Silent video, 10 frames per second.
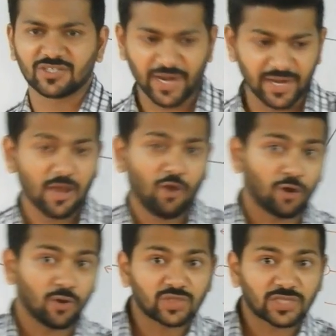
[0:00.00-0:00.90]
स्टेट
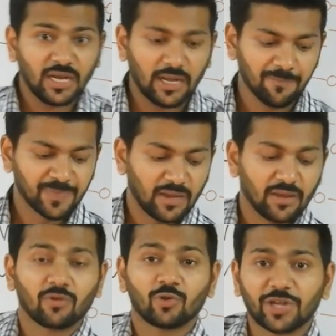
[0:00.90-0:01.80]
और उसका
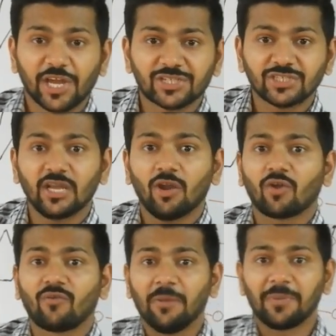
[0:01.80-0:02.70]
रोटेशनल
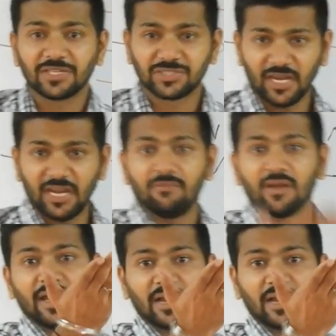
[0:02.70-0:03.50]
और वाइब्रेशनल लेवल